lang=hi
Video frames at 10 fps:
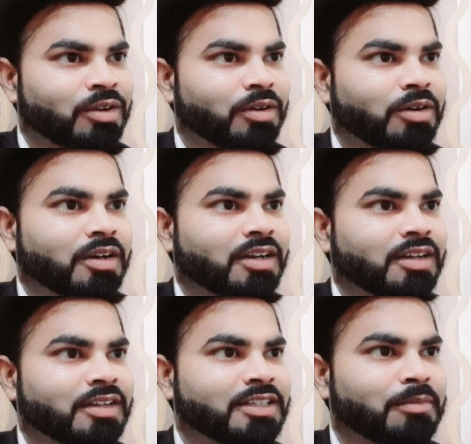और
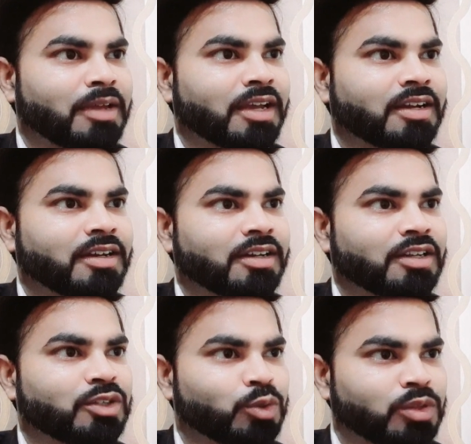जब एक
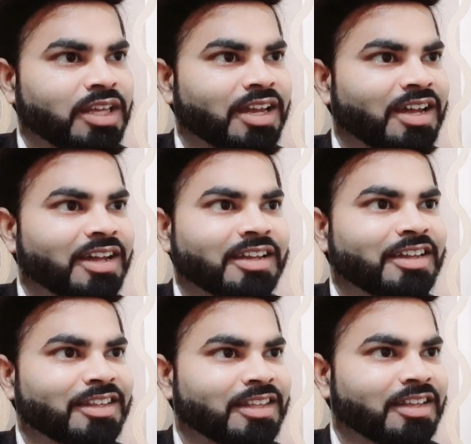चुतिया
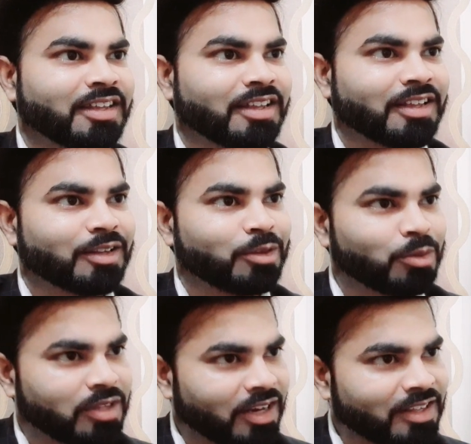किसी
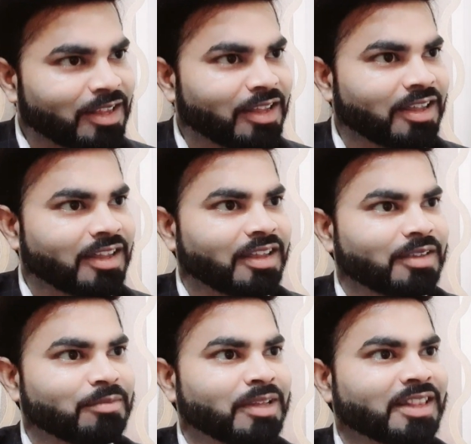दूसरे से
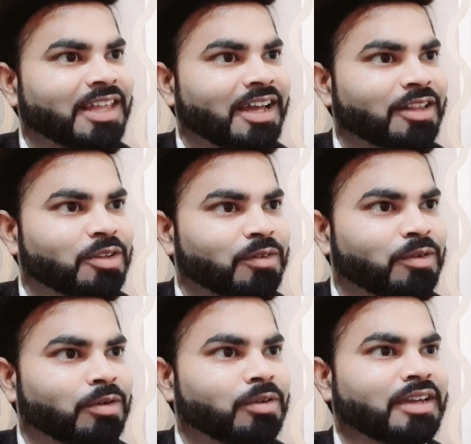मिलता है तो
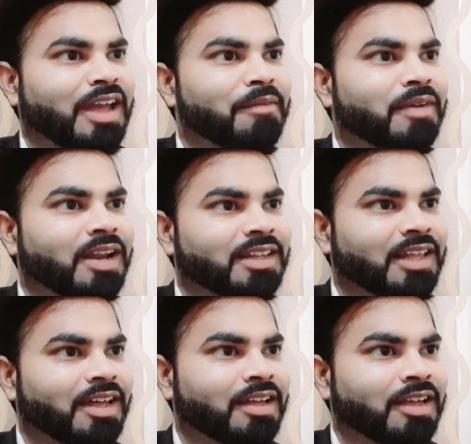वो क्या
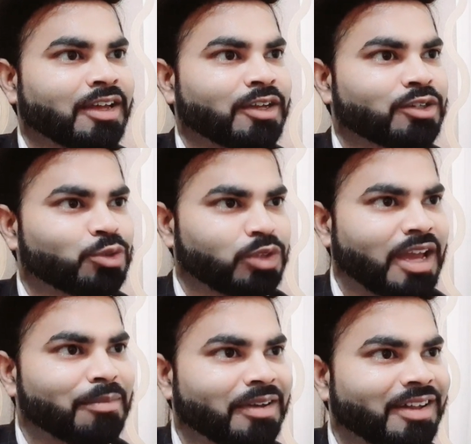फैलाता है
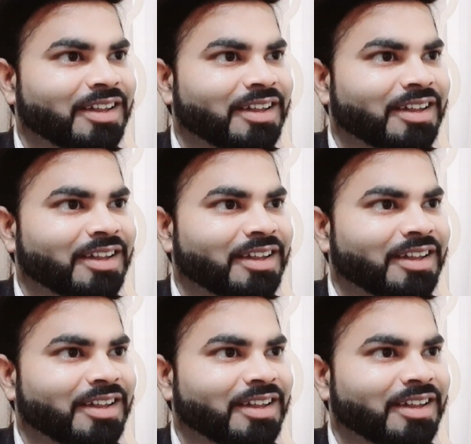चुतियापा